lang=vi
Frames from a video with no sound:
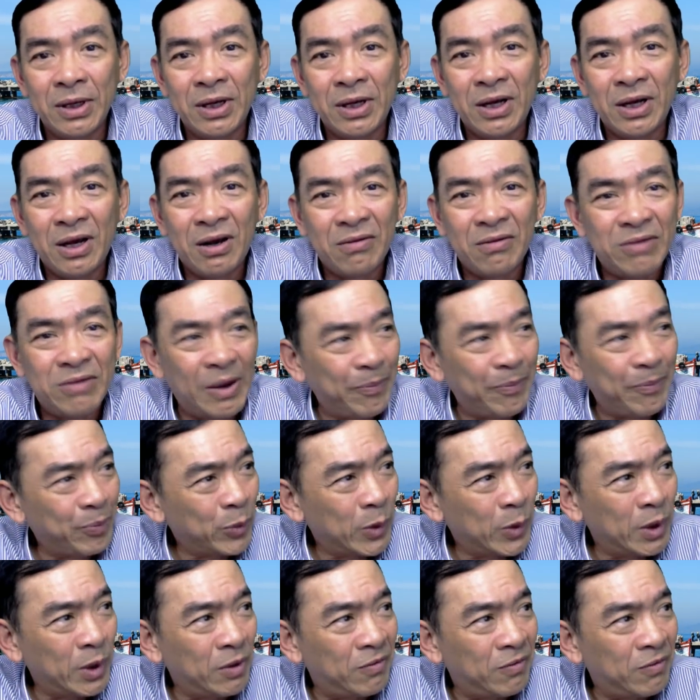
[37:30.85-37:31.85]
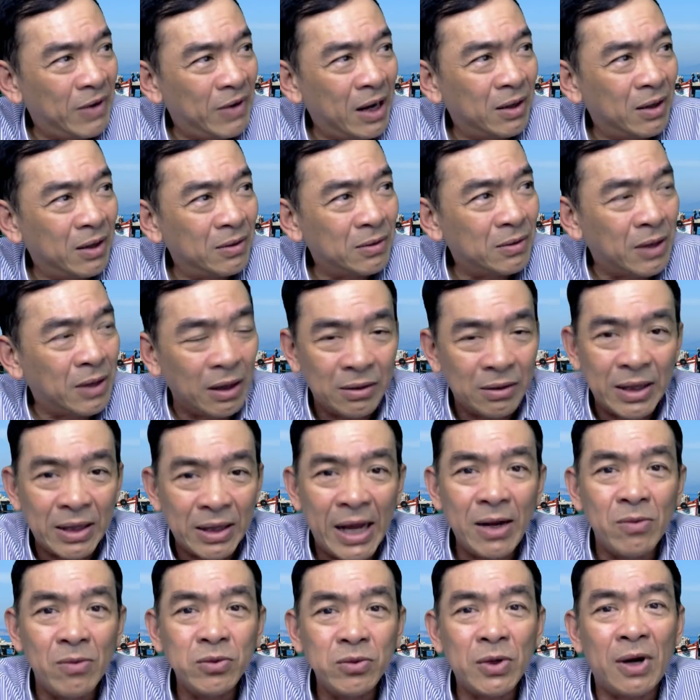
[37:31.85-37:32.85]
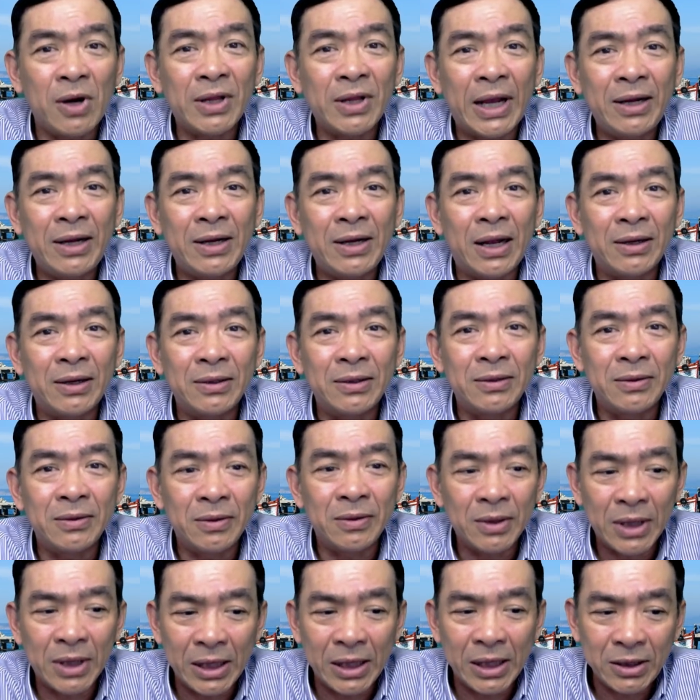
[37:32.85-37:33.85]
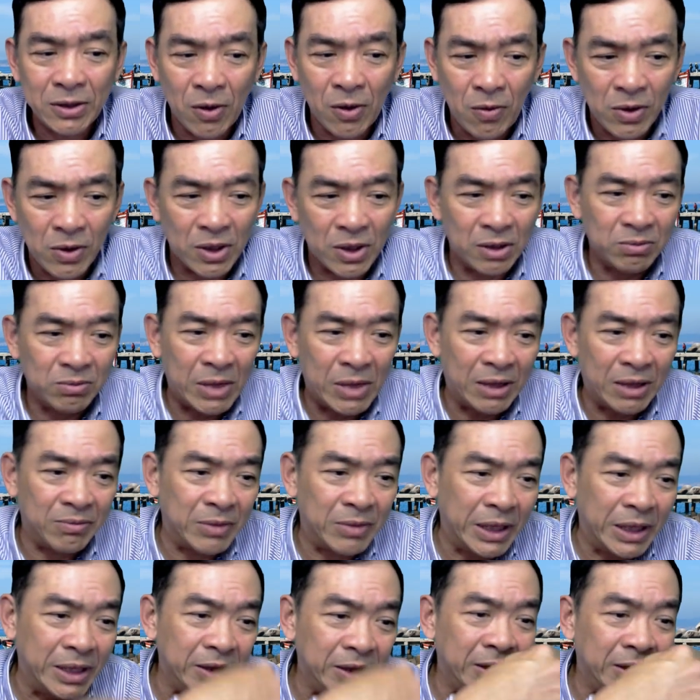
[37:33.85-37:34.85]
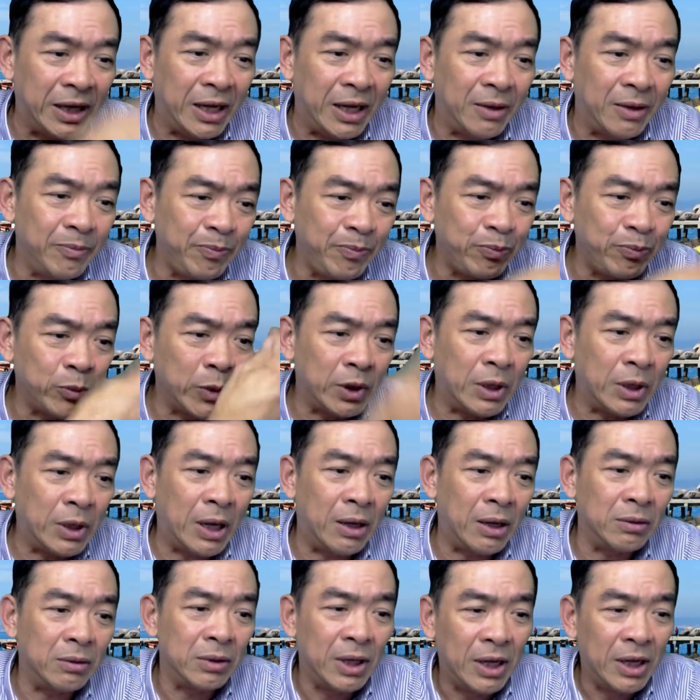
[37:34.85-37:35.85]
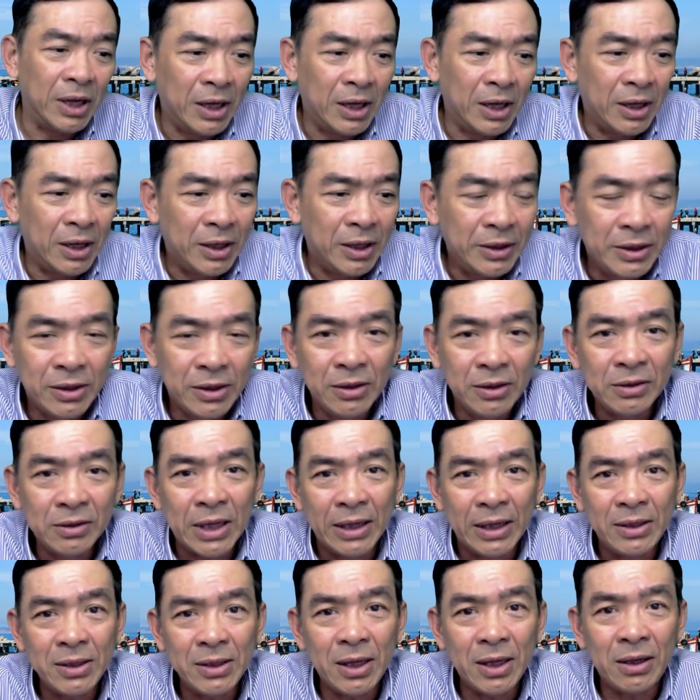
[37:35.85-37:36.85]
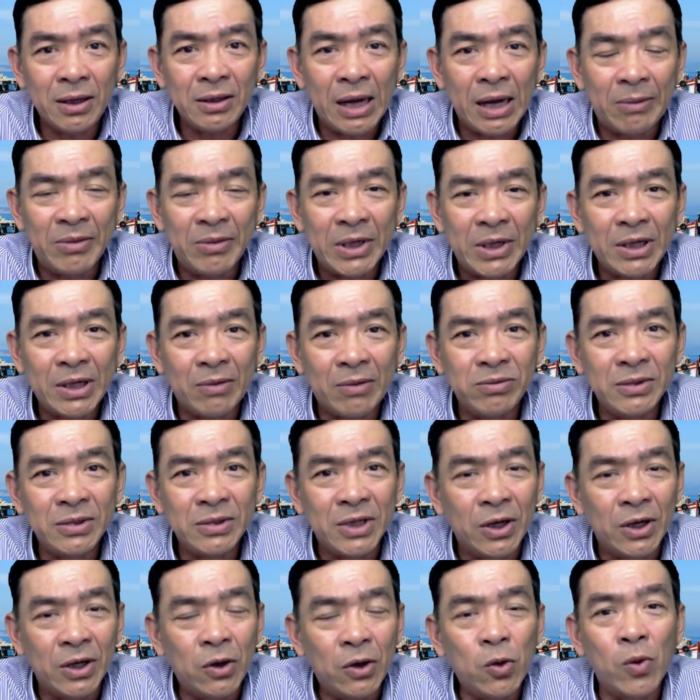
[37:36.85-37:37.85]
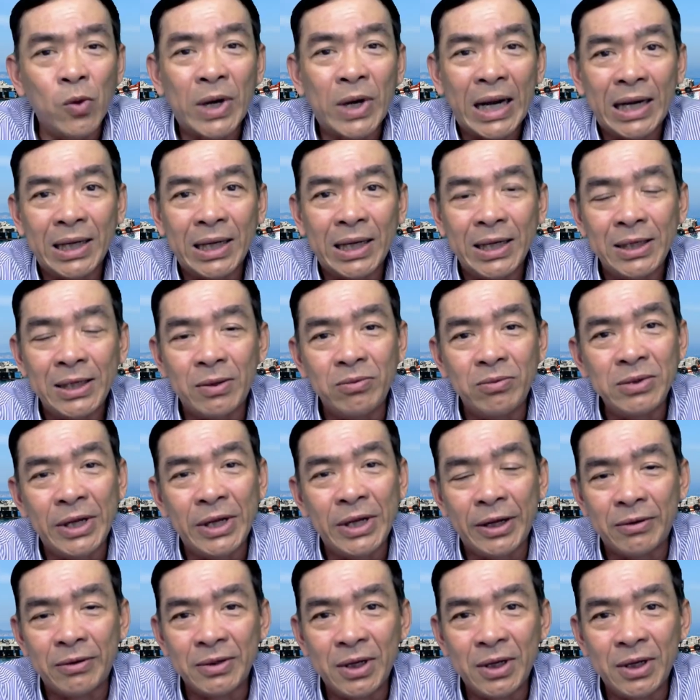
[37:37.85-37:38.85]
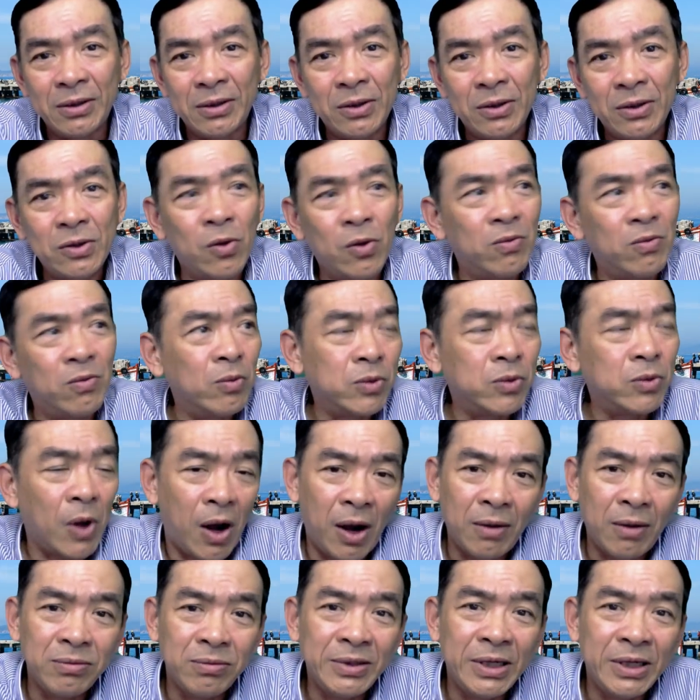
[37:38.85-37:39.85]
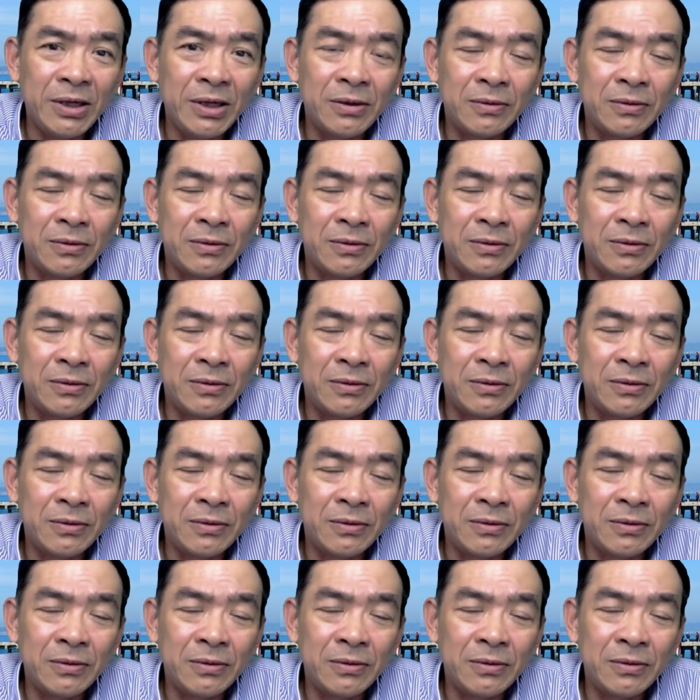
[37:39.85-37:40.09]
và um, và thực tế cũng cho thấy rằng cái số lượng mà bị nhiễm à, dương tính đó, nằm ở trong những khu cách ly cũng nhiều nữa tỏa cũng nhiều